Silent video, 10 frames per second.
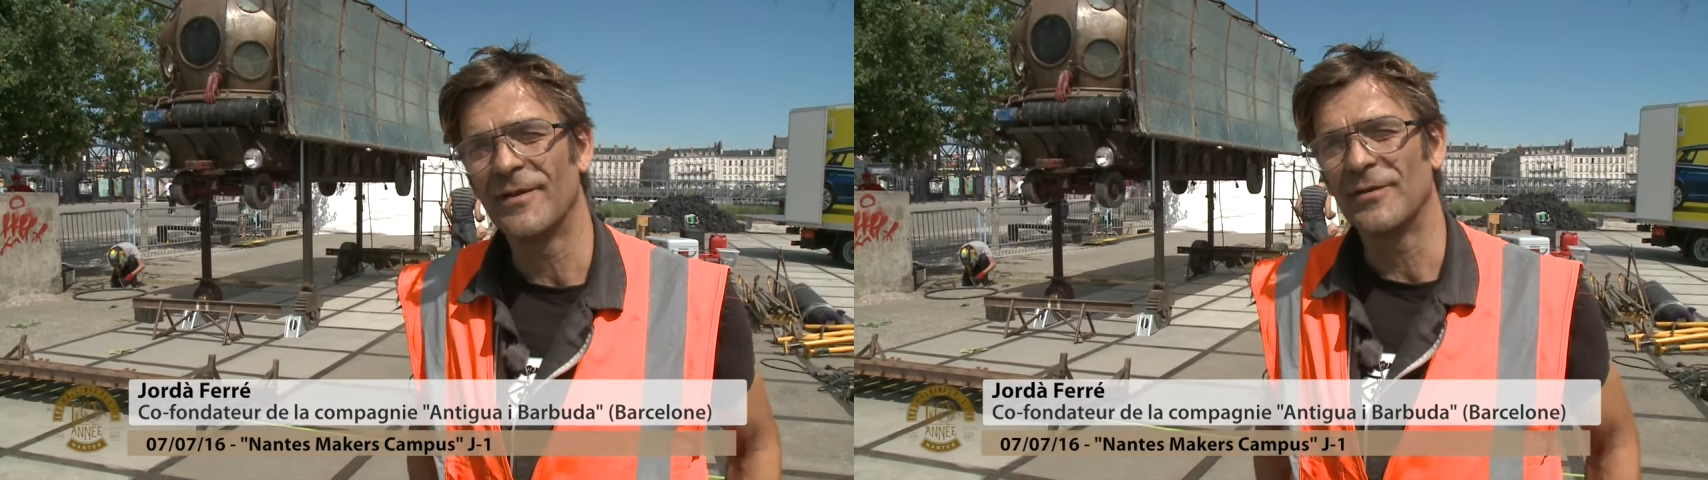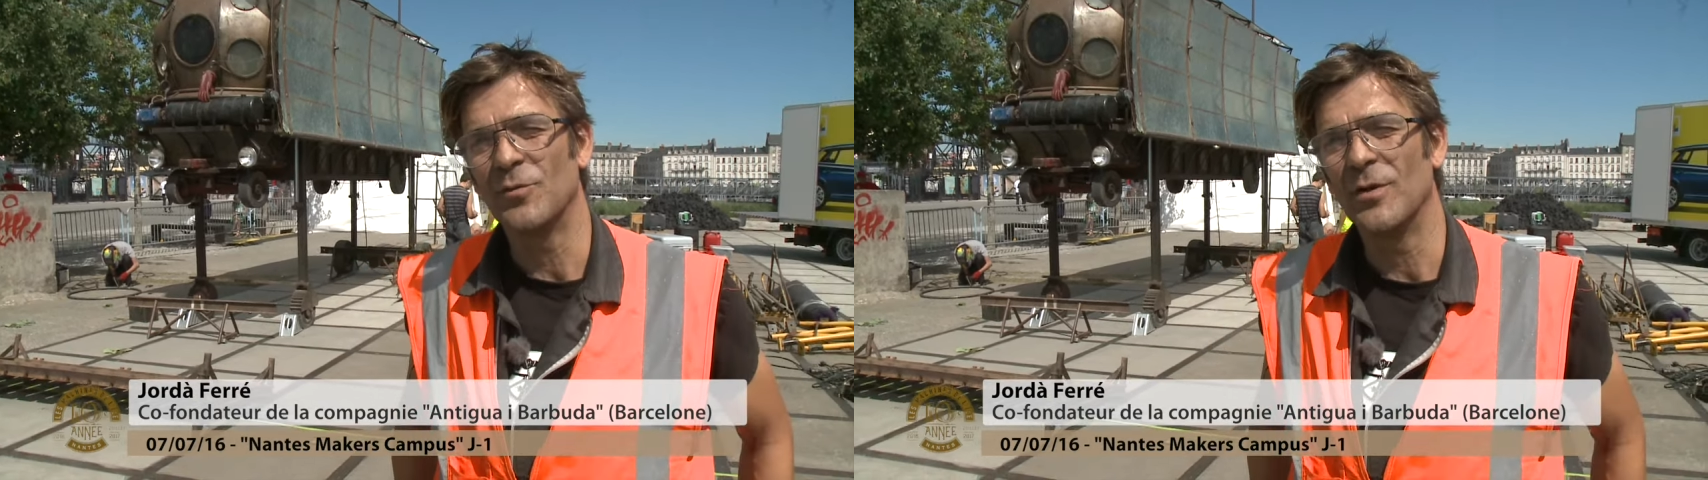
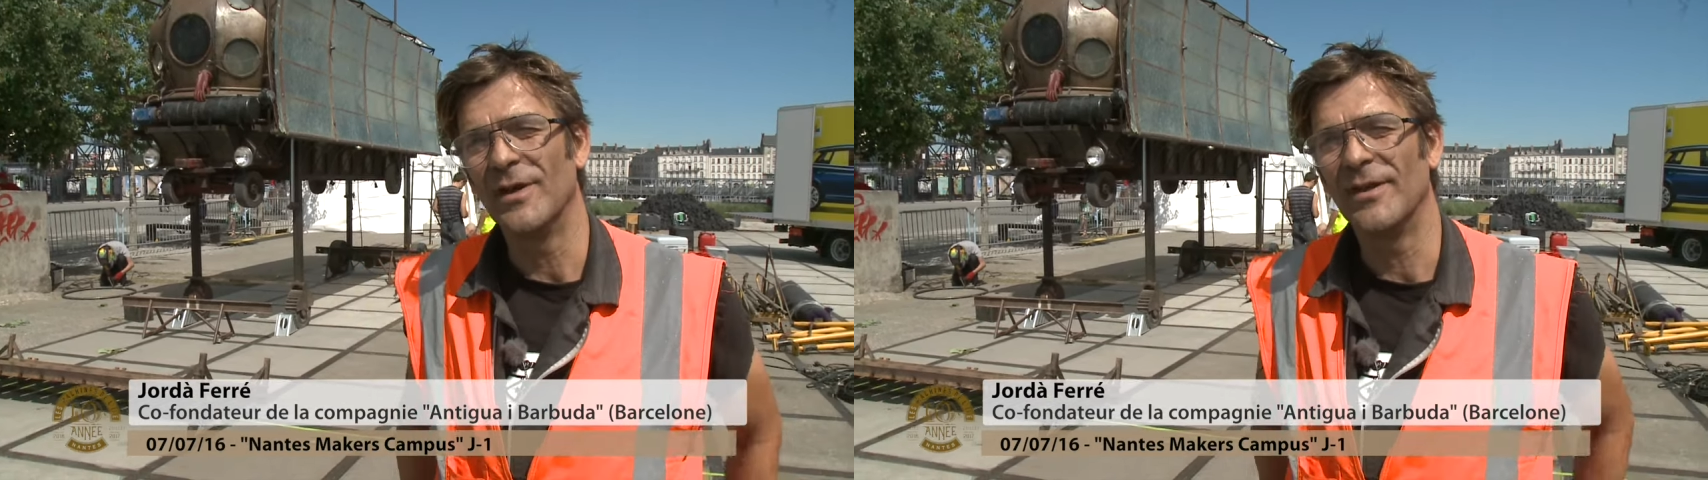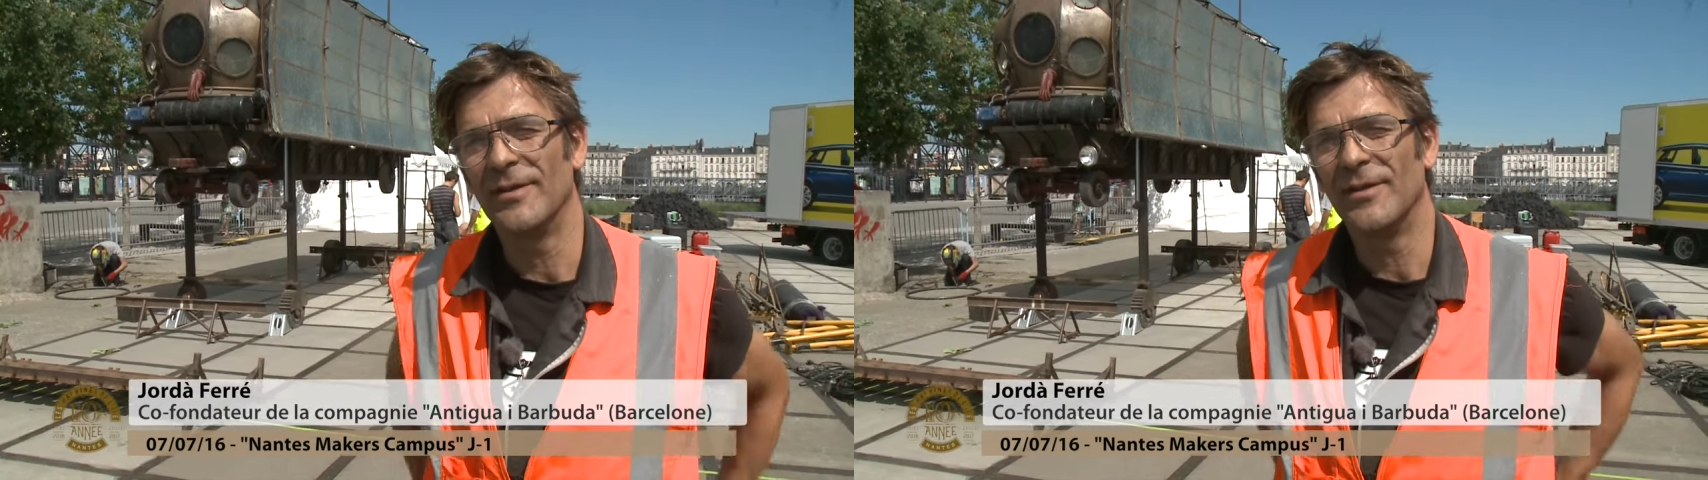
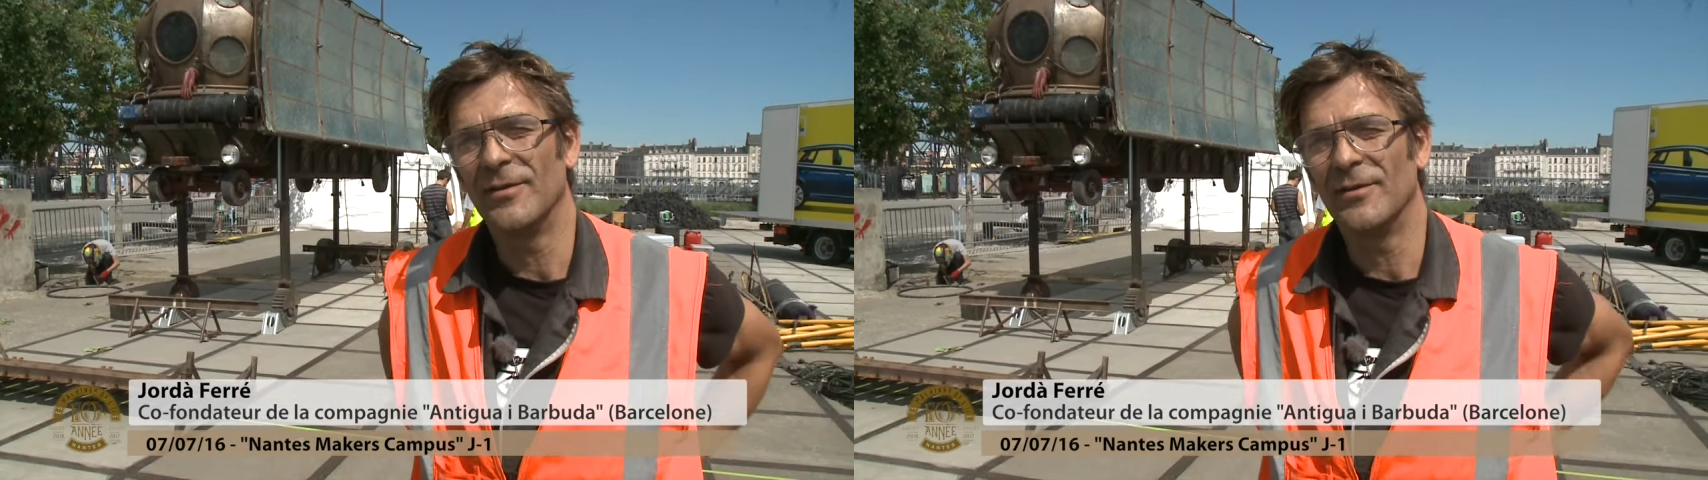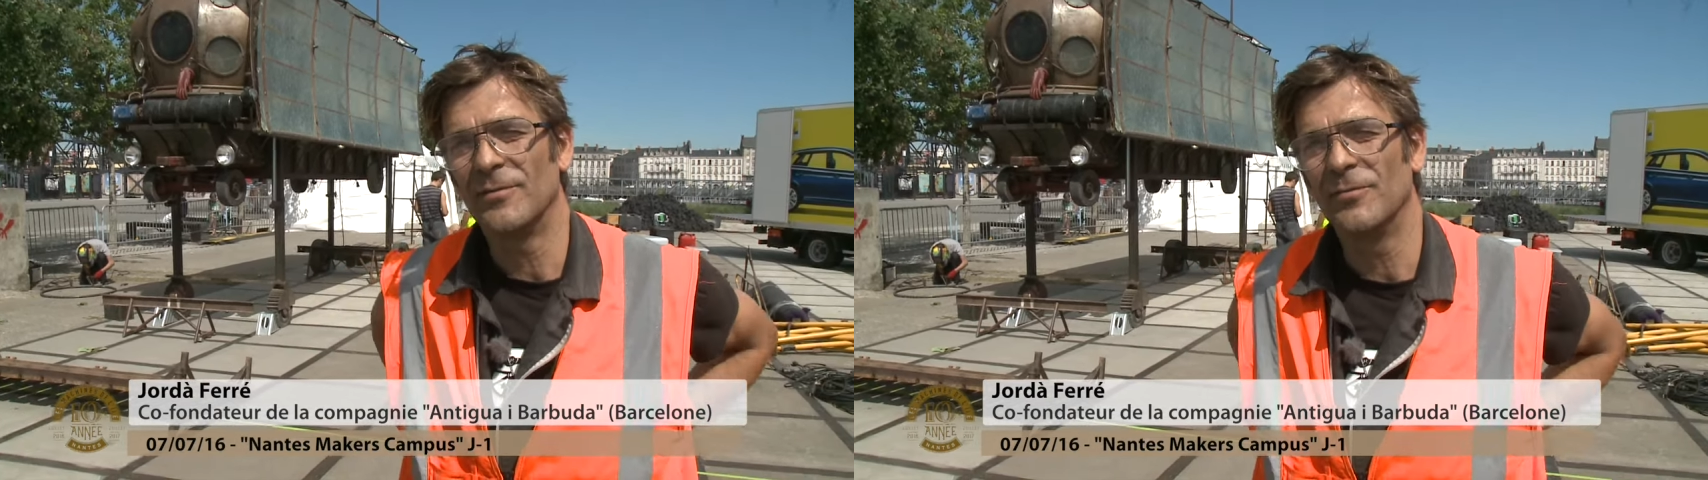François et
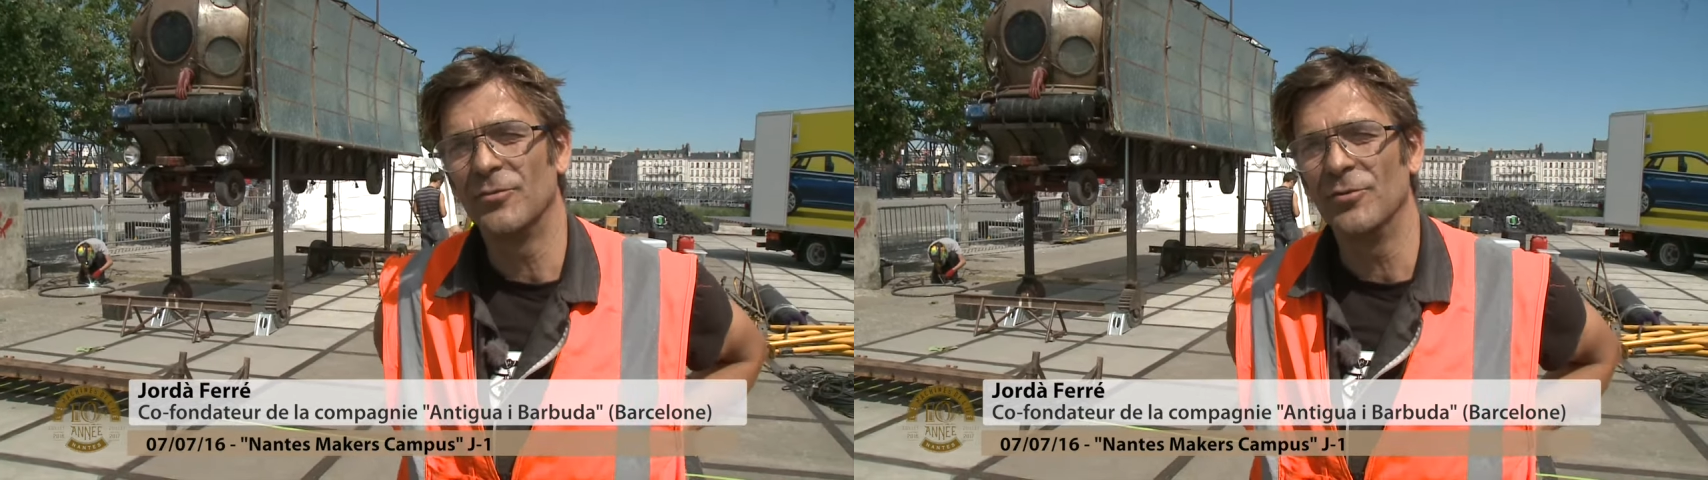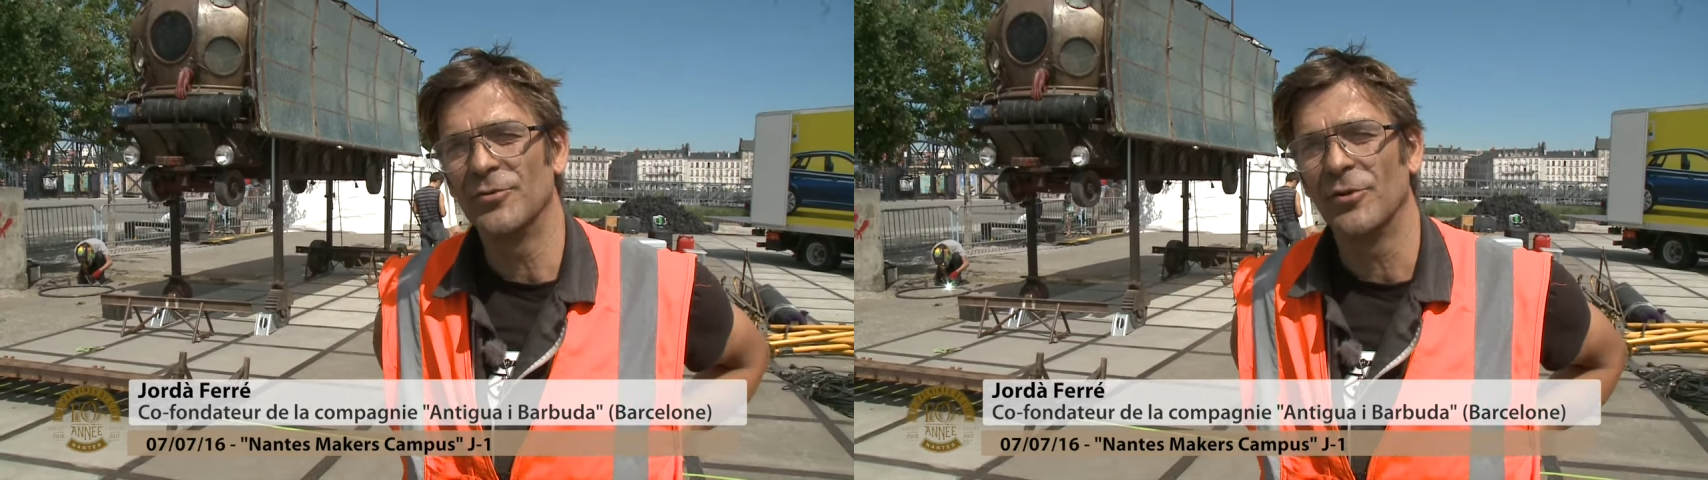de
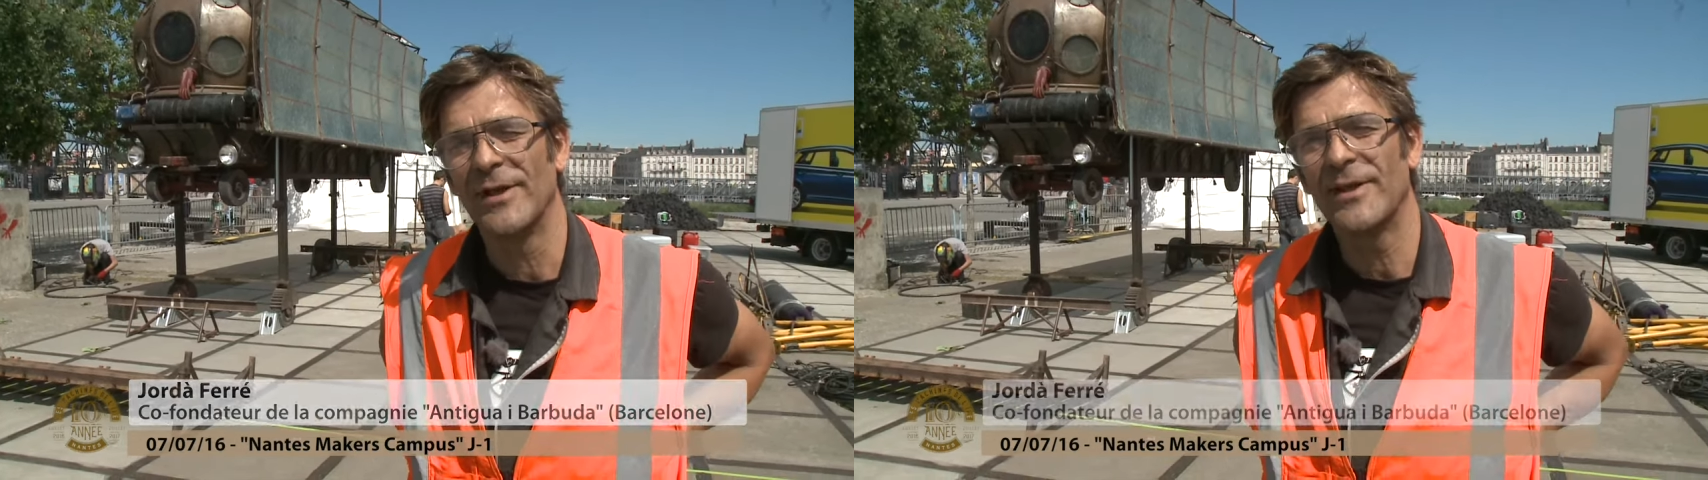toute son